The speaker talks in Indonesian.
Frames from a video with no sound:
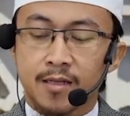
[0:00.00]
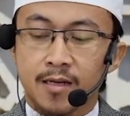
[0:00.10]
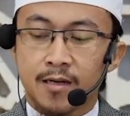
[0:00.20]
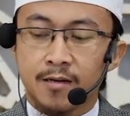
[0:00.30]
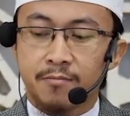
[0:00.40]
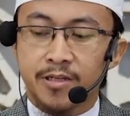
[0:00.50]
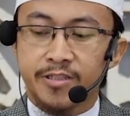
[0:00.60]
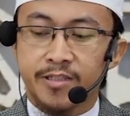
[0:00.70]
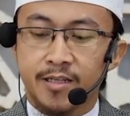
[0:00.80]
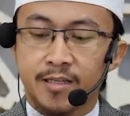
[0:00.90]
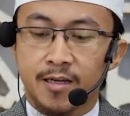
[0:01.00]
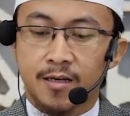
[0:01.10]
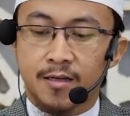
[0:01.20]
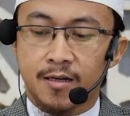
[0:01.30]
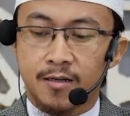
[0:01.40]
telah
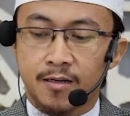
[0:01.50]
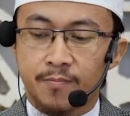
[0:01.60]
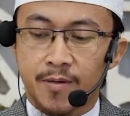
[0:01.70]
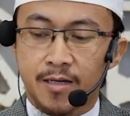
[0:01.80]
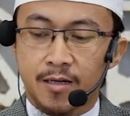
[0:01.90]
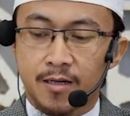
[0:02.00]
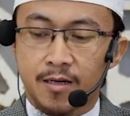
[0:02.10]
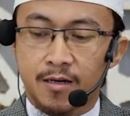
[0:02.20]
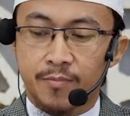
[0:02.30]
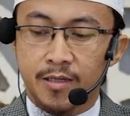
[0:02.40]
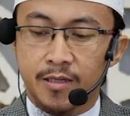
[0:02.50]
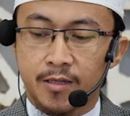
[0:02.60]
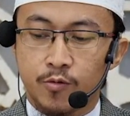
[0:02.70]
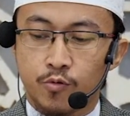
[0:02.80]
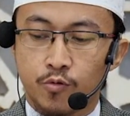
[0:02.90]
menceritakan kepada
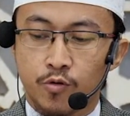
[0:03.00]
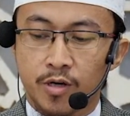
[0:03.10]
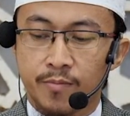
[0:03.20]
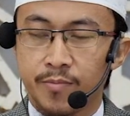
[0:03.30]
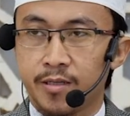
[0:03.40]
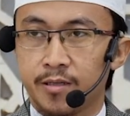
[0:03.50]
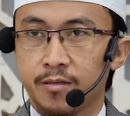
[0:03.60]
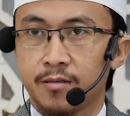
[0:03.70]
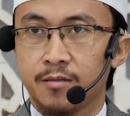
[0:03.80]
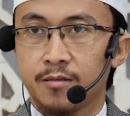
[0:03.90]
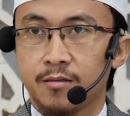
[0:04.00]
kami guru kami